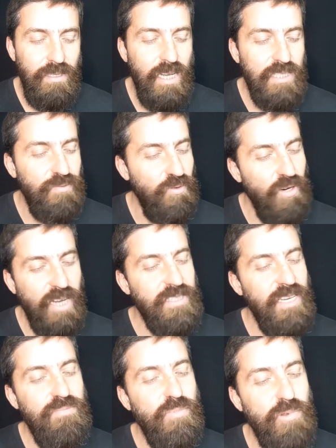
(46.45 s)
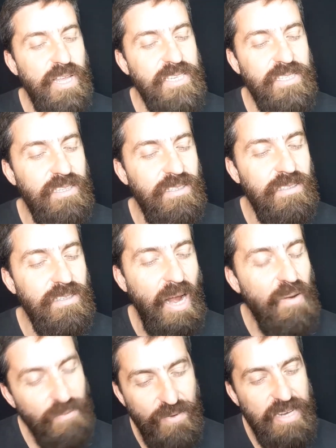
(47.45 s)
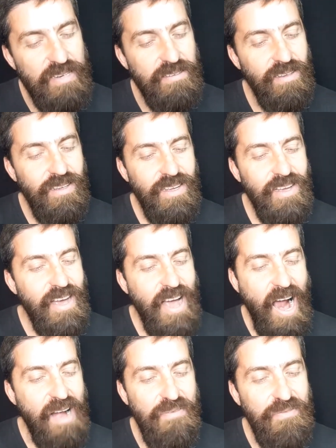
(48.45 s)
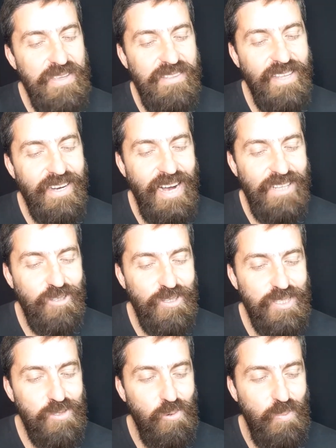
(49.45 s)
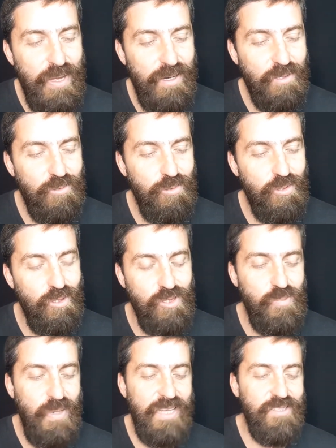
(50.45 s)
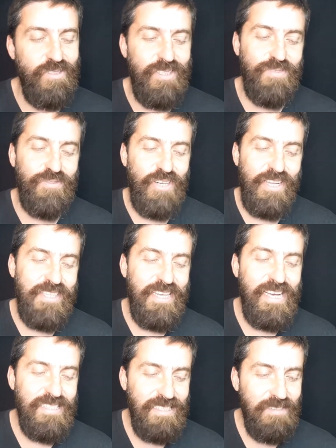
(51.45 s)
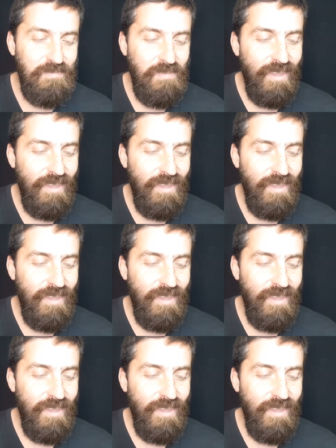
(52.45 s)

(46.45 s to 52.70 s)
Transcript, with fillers: Y las bocas que enmudecen, al fin, al fin dejando de escupir sus conspiraciones fonéticas.